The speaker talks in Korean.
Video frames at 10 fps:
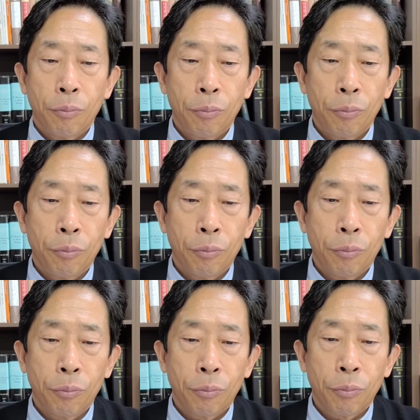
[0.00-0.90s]

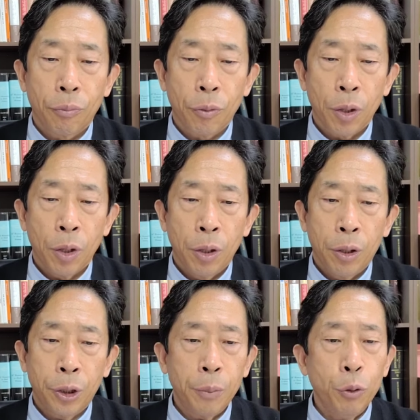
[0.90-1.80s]
음,
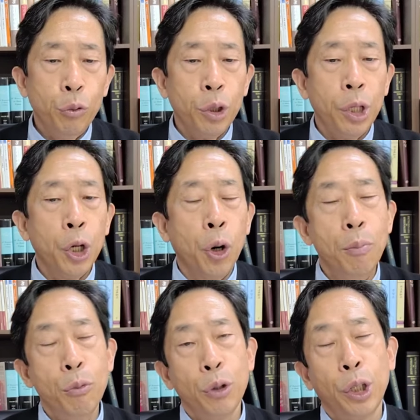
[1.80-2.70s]
그렇다면 우리의
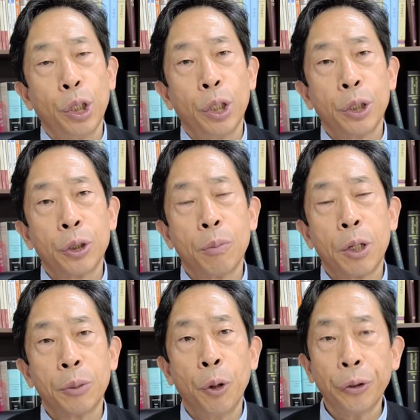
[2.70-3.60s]
건물이
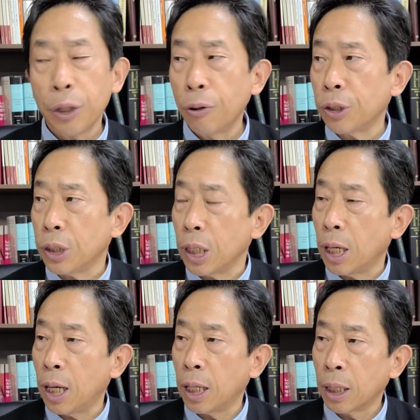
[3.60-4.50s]
정말 그럼 헛된
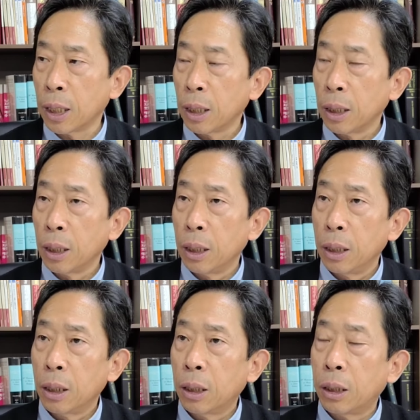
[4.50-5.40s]
것이냐?
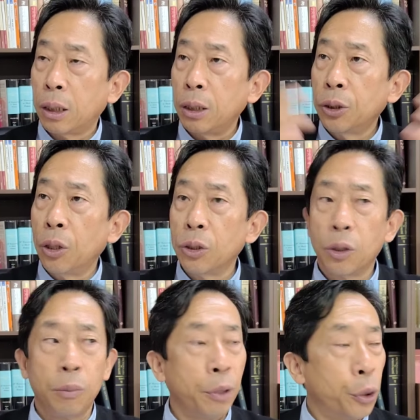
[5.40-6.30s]
큰
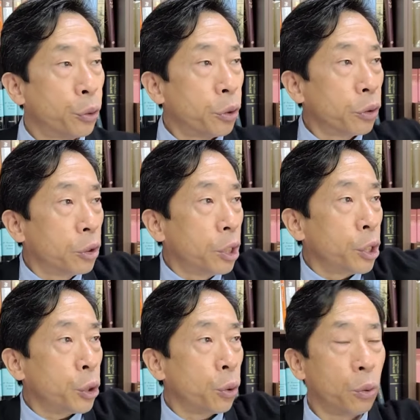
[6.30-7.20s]
성전, 베드로 성전
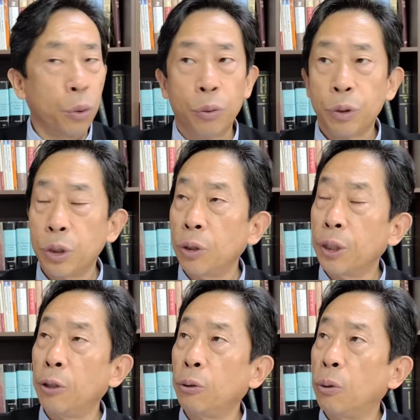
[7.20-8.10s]
크게 졌고 우리
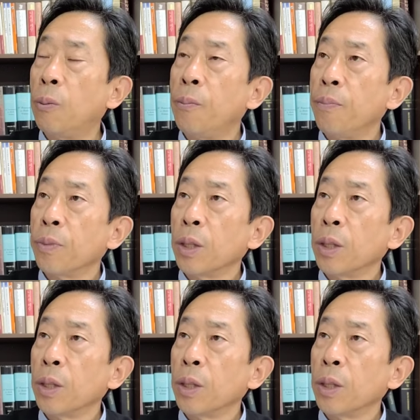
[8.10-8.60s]
성당도